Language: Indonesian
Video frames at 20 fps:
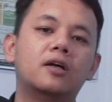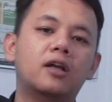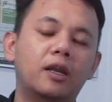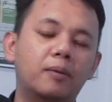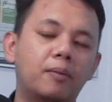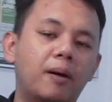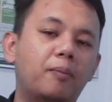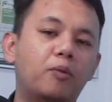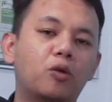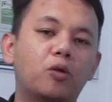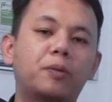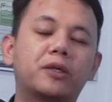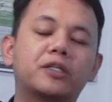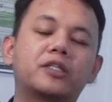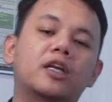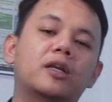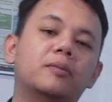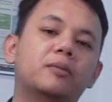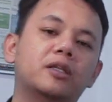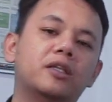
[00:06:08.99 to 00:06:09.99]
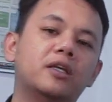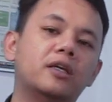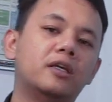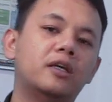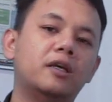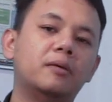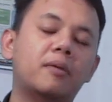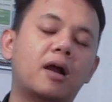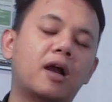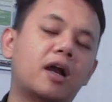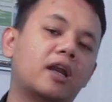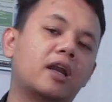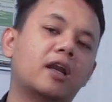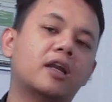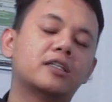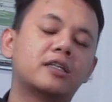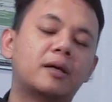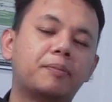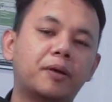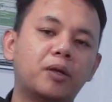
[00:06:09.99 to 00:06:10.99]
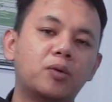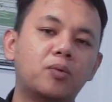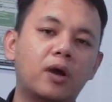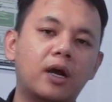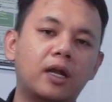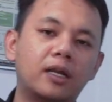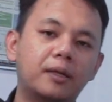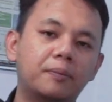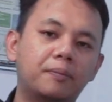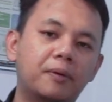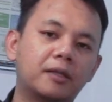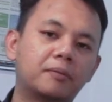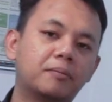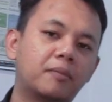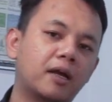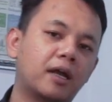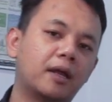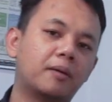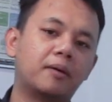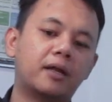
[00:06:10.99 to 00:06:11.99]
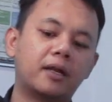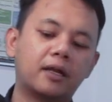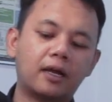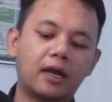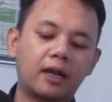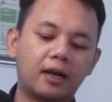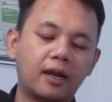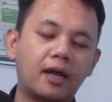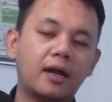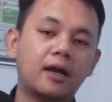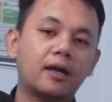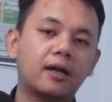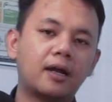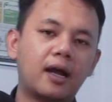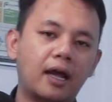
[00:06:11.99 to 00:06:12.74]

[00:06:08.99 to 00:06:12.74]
50% lebih tinggi bahkan ada sampai dua kali lipat bagaimana karena